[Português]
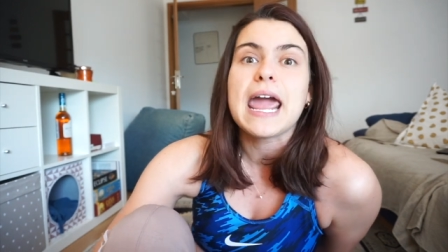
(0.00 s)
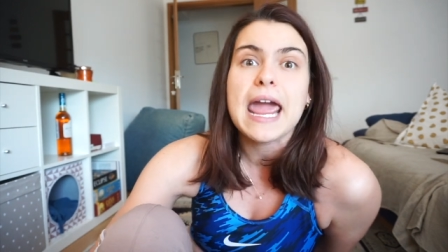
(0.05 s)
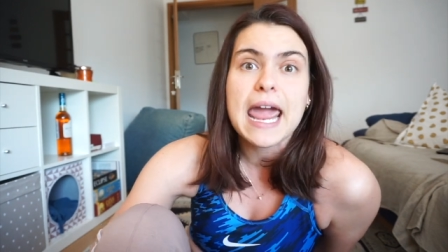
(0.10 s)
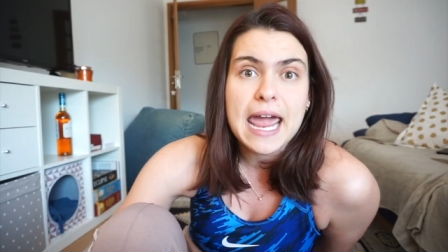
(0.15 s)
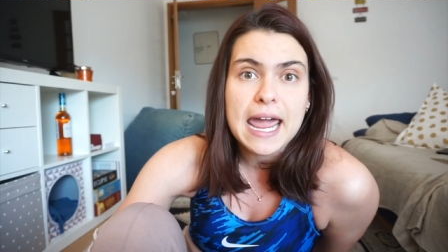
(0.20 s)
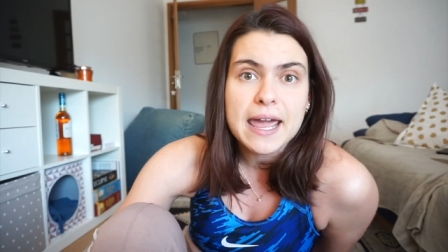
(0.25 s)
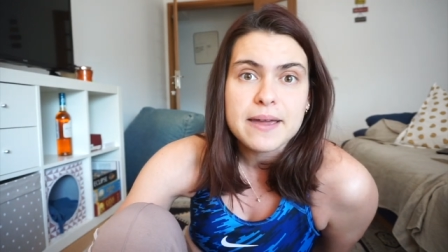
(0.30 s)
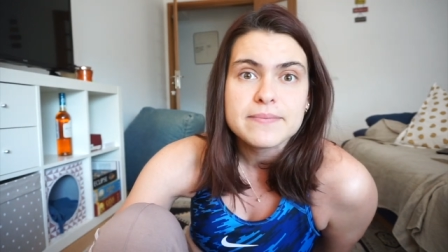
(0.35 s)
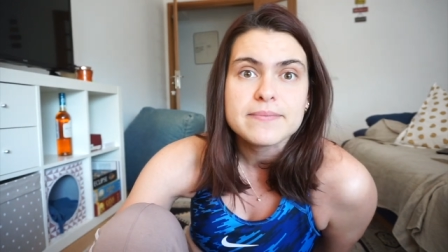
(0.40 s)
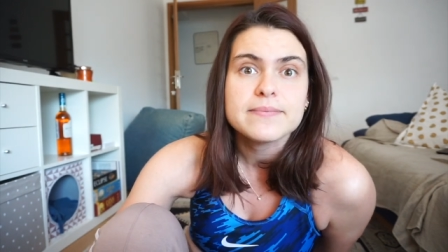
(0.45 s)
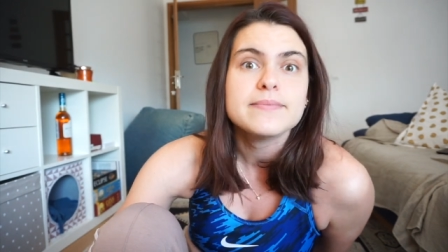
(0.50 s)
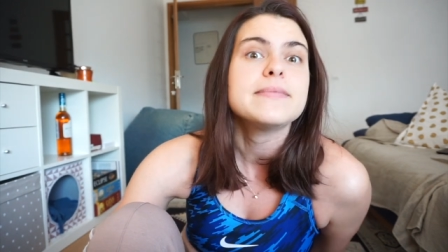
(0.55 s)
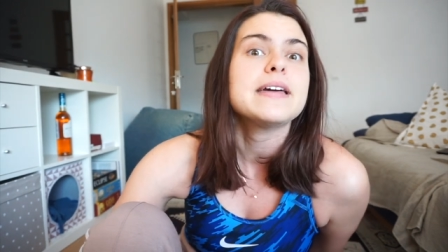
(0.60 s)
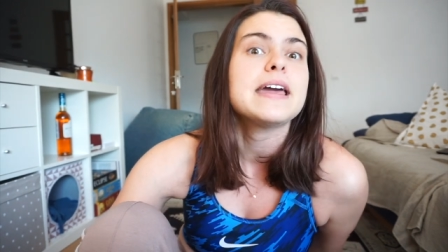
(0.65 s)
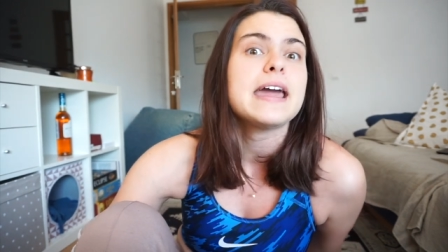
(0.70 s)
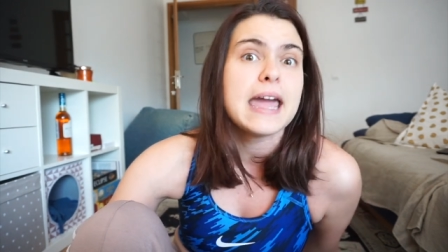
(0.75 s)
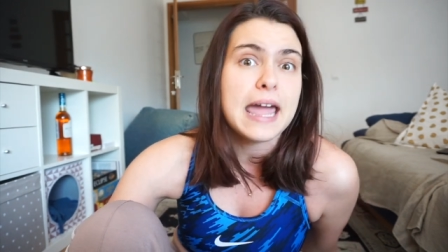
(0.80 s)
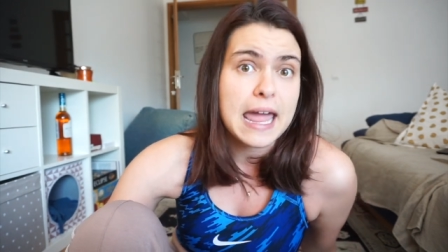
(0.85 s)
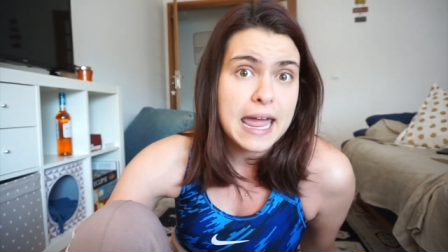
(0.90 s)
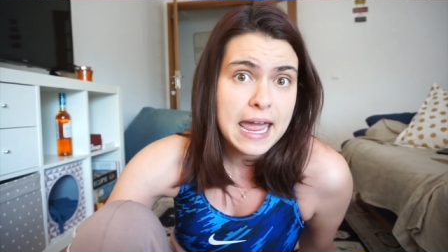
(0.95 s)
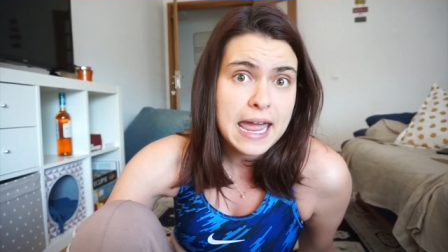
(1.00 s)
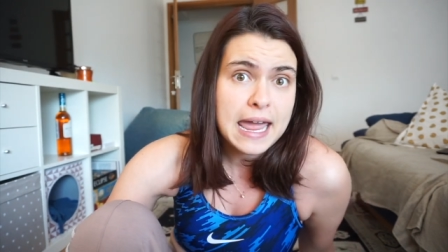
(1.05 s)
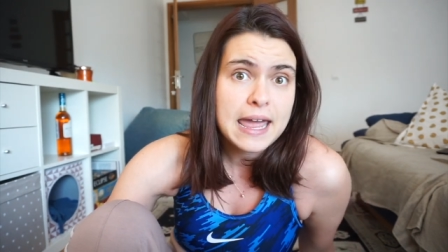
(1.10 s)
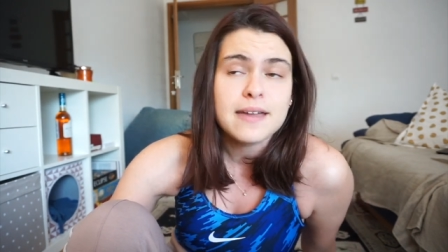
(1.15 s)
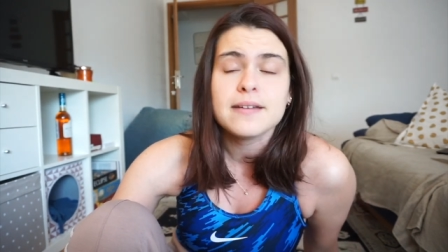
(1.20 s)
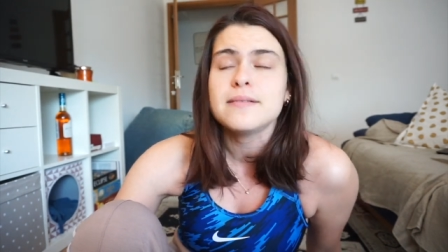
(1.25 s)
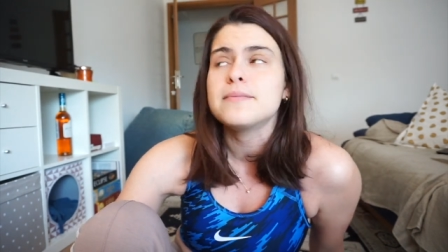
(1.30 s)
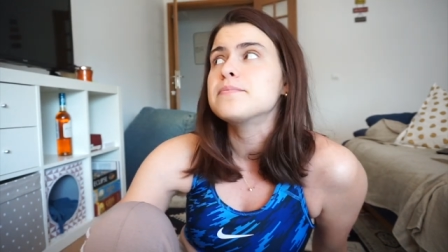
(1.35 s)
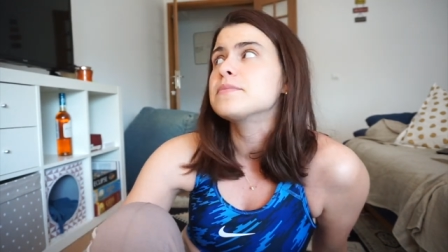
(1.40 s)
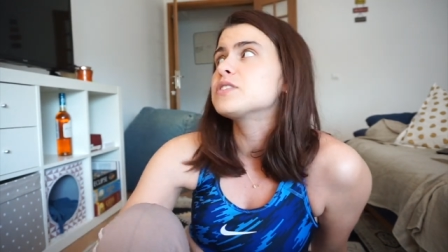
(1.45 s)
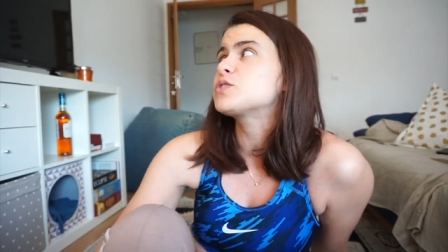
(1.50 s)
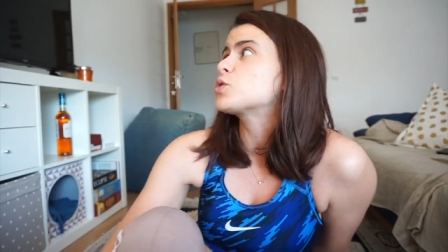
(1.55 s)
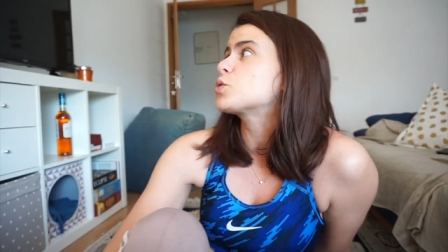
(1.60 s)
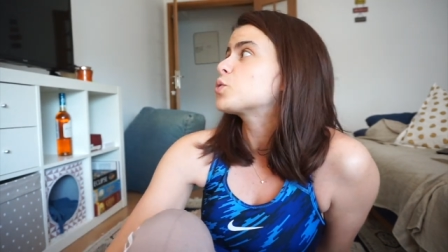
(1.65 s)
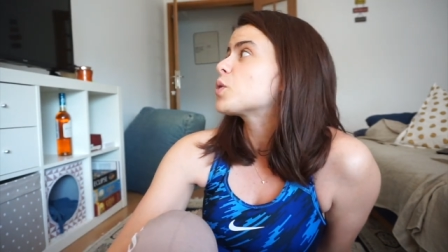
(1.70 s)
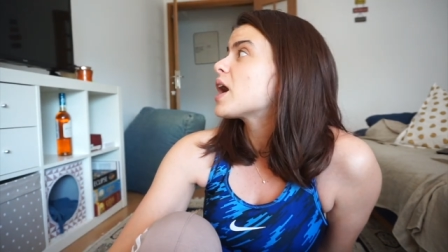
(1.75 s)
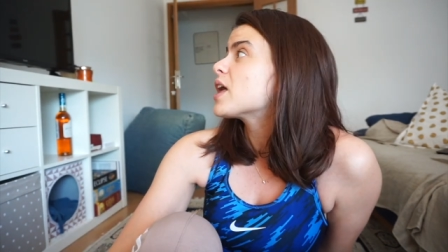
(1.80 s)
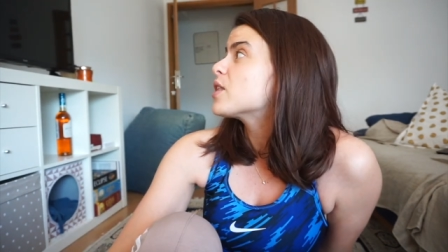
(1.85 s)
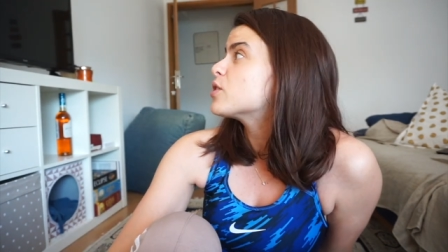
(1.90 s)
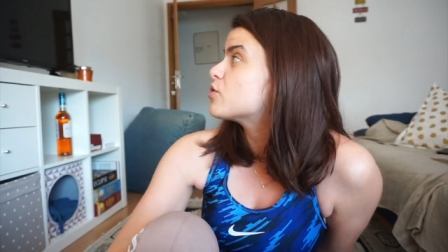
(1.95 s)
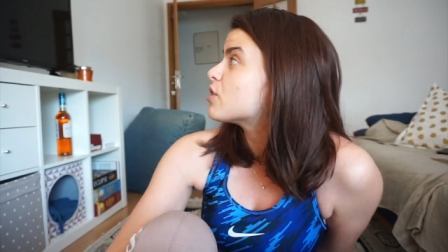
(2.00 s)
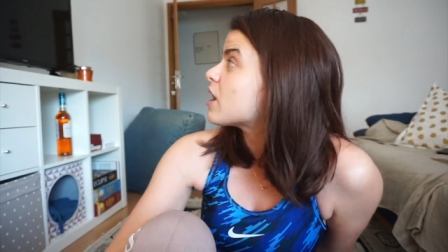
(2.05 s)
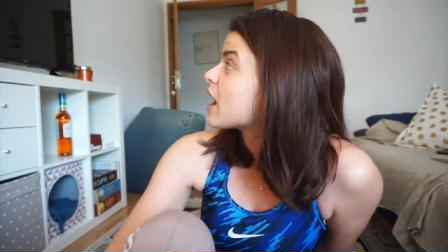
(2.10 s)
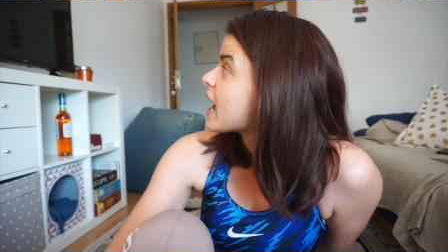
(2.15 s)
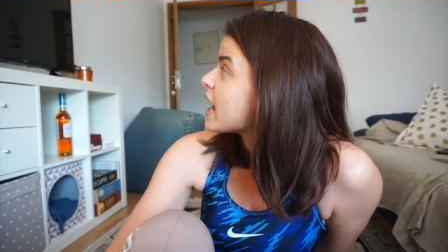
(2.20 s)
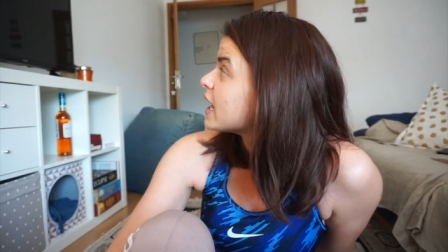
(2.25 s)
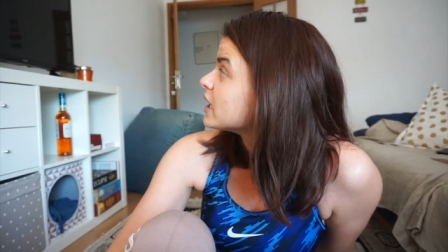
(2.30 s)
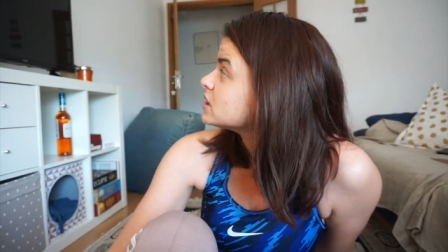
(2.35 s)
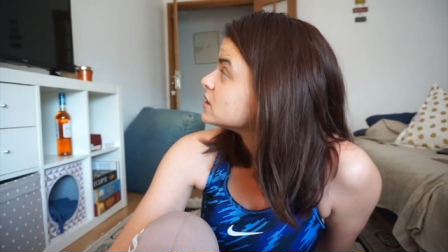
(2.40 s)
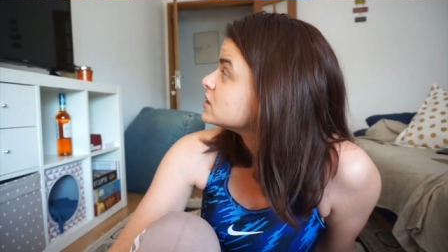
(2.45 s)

É, é, mas eu estou a adorar.